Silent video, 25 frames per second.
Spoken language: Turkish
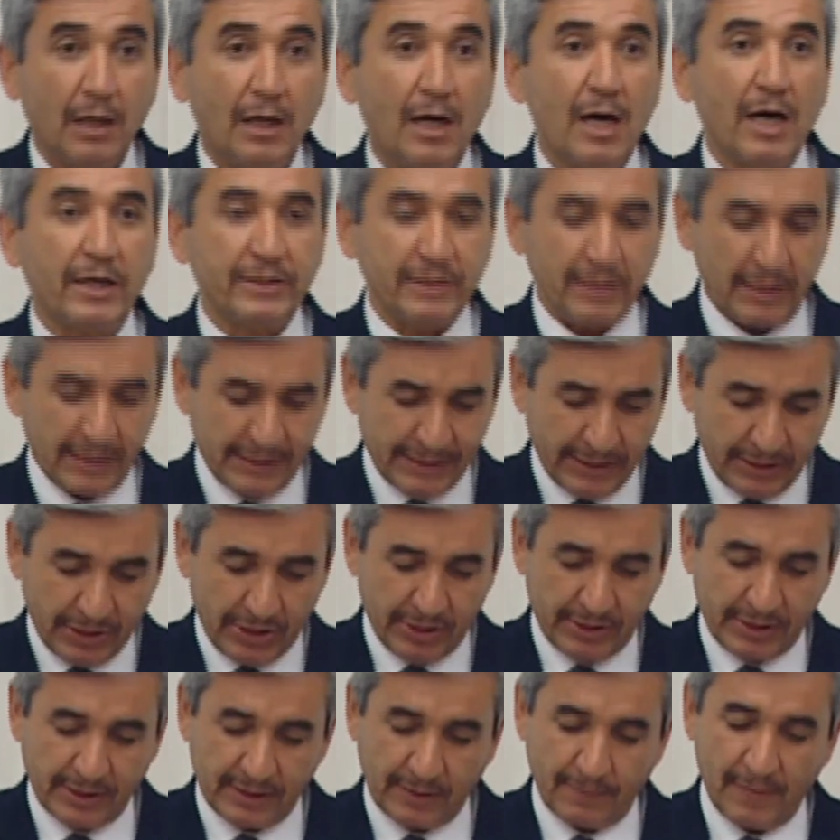Akdeniz'in
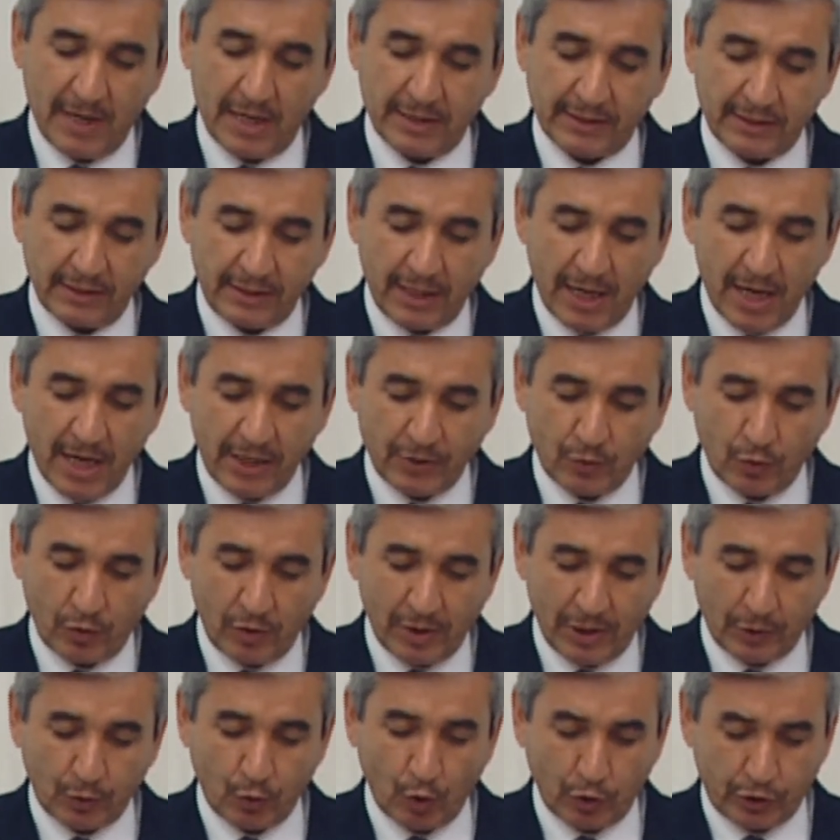incisi Mersin her
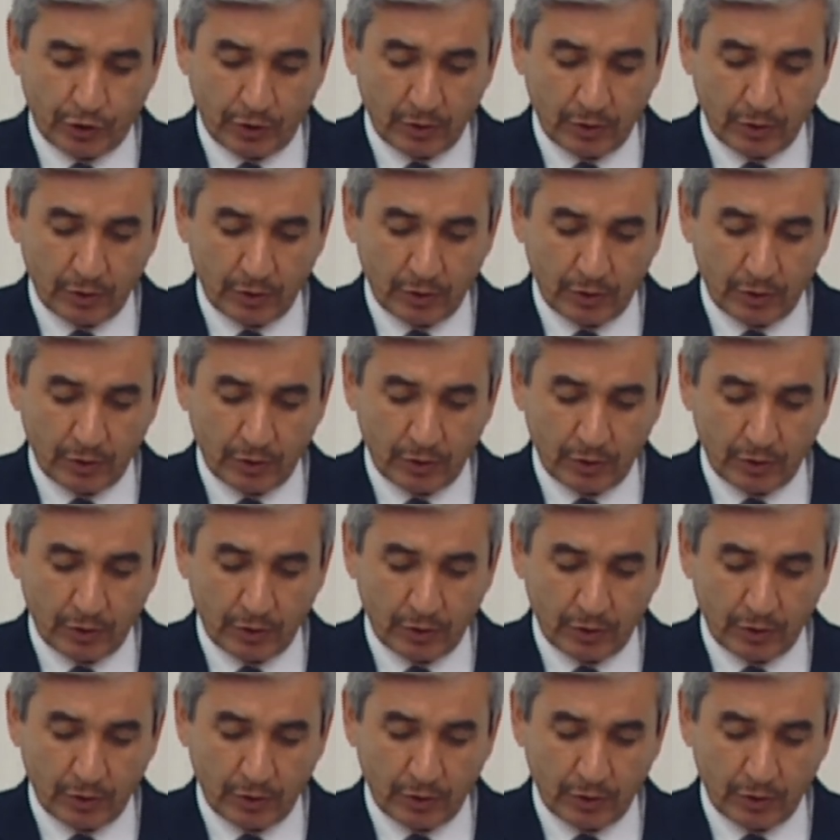yönüyle